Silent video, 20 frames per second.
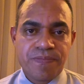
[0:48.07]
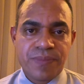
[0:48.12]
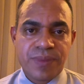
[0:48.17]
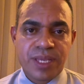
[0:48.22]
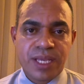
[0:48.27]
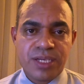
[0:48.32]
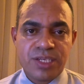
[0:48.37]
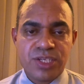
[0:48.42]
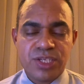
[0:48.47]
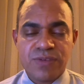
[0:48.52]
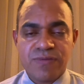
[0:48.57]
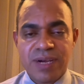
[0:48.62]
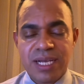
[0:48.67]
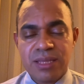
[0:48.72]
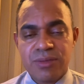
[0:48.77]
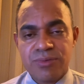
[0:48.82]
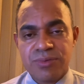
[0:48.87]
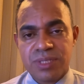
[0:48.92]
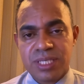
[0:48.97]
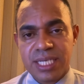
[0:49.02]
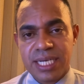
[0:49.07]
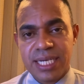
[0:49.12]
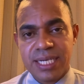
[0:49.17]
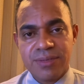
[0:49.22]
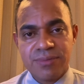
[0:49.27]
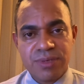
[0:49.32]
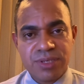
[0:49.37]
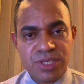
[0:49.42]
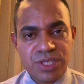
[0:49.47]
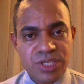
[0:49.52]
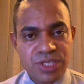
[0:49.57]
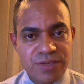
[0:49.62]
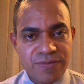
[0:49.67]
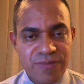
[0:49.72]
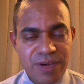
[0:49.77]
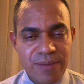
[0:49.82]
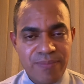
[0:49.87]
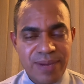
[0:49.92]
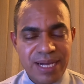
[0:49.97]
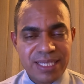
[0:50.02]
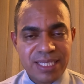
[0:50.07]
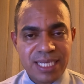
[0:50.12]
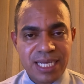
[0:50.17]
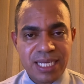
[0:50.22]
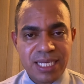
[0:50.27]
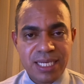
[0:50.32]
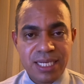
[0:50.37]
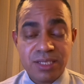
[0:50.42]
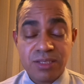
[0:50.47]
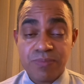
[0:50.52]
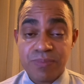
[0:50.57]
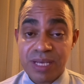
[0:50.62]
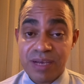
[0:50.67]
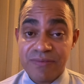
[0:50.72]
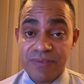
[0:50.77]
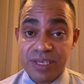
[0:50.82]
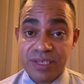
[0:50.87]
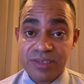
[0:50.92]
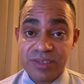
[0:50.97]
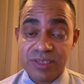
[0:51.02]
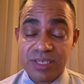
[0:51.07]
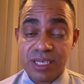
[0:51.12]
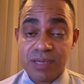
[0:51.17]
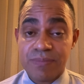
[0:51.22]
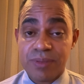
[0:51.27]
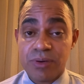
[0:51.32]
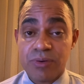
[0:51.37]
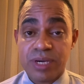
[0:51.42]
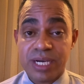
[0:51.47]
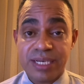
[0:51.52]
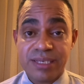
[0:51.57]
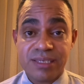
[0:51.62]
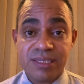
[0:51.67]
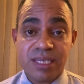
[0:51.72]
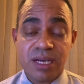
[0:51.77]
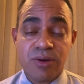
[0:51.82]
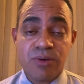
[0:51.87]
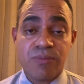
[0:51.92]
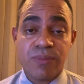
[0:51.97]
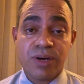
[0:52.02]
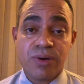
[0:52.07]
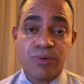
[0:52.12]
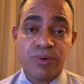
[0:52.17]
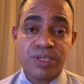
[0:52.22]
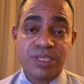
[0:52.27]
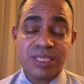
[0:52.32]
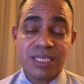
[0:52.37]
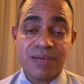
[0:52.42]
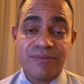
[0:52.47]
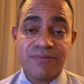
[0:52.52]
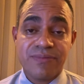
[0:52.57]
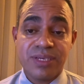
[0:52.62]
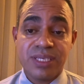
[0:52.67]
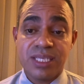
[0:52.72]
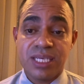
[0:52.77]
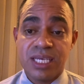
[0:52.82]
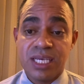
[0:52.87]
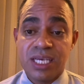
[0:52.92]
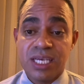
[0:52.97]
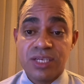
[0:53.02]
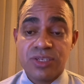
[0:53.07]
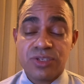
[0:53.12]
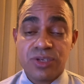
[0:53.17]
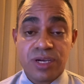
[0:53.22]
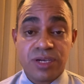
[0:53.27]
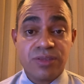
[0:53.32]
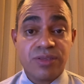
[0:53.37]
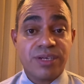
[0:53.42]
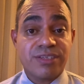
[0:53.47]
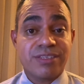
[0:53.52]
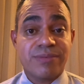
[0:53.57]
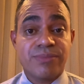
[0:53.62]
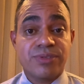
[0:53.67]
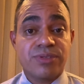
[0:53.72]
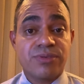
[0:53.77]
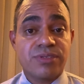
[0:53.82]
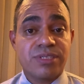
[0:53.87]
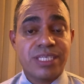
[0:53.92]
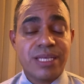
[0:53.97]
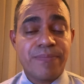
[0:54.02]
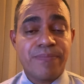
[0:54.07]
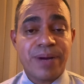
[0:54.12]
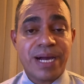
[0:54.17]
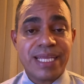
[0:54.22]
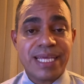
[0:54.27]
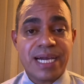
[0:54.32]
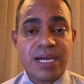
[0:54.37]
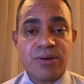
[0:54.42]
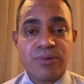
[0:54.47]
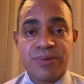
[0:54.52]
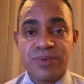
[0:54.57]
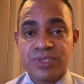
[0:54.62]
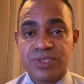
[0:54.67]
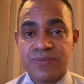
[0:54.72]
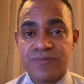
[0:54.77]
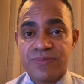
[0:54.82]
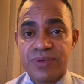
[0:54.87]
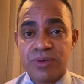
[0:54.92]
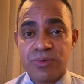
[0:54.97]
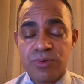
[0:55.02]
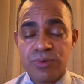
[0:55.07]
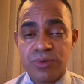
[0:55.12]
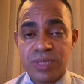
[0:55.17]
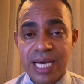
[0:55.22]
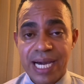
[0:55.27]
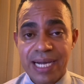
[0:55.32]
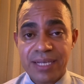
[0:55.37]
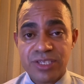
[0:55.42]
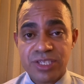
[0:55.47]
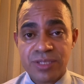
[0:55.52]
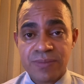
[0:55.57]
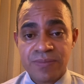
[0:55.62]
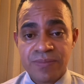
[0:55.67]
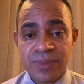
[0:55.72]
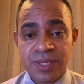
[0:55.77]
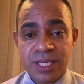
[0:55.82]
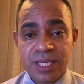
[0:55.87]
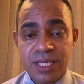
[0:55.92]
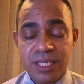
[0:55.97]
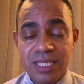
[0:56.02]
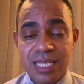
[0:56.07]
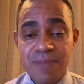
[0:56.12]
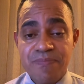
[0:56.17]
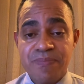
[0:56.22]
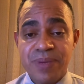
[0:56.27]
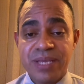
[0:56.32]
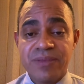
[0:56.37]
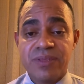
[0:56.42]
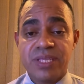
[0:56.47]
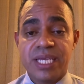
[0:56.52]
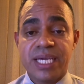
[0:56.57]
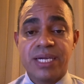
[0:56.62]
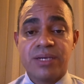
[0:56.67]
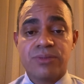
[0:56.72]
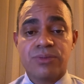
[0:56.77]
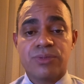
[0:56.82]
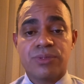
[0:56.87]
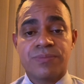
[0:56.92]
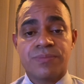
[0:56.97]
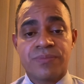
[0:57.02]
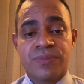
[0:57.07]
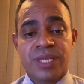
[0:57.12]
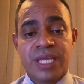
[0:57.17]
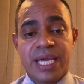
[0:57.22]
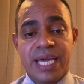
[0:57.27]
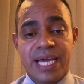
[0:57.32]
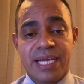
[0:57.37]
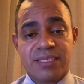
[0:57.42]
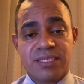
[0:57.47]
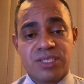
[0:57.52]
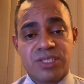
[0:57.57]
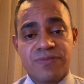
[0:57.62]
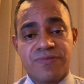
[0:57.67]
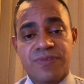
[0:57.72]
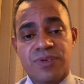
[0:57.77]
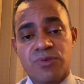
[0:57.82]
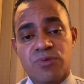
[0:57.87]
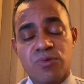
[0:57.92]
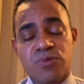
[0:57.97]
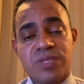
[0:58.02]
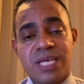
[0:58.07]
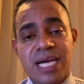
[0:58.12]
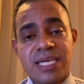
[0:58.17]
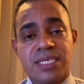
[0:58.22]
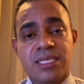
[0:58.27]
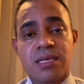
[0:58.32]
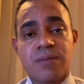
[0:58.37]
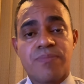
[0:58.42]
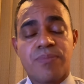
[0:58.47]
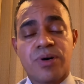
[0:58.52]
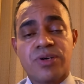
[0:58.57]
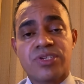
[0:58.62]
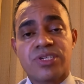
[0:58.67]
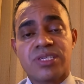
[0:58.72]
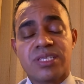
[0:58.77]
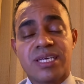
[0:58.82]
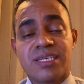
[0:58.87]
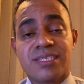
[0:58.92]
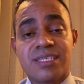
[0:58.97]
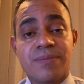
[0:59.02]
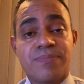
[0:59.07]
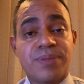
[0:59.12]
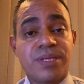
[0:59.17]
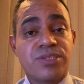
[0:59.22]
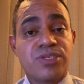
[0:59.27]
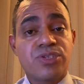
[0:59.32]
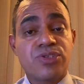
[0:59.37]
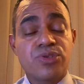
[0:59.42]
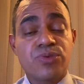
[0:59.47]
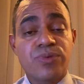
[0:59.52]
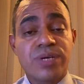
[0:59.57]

a gente vai lutando, a gente vai batalhando para vencer, para alcançar alguma coisa na vida, só que nós vamos nos deparar com as dificuldades. E dependendo, essa dificuldade ela pode trazer para a gente um